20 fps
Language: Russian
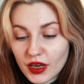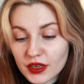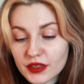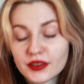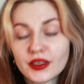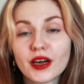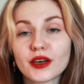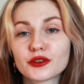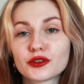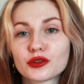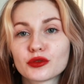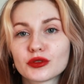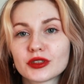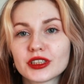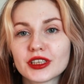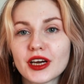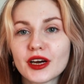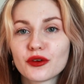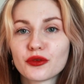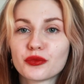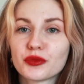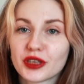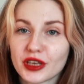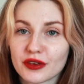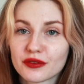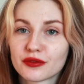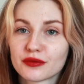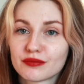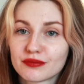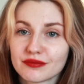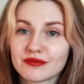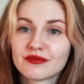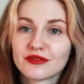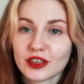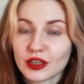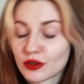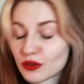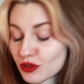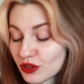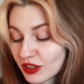Итак, друзья, у меня
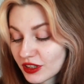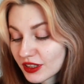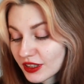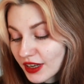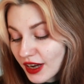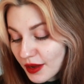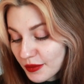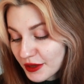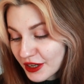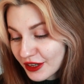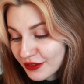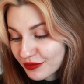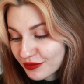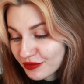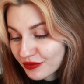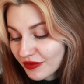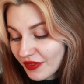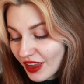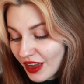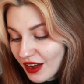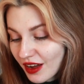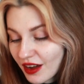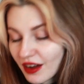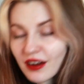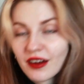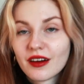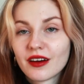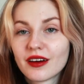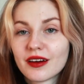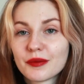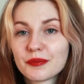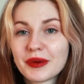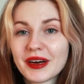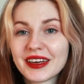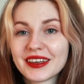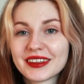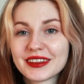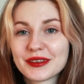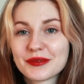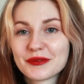выключилась камера.
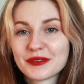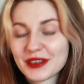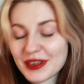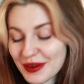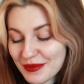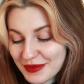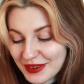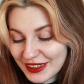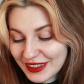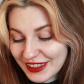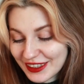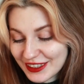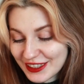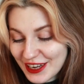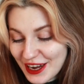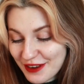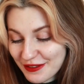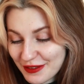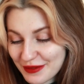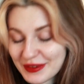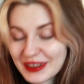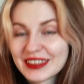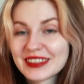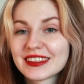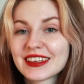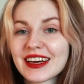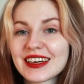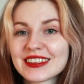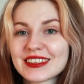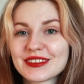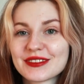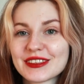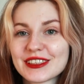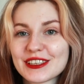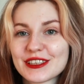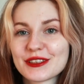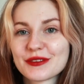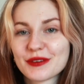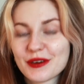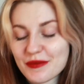Поэтому я продолжаю вам рассказывать
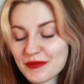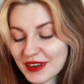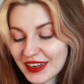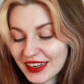о своем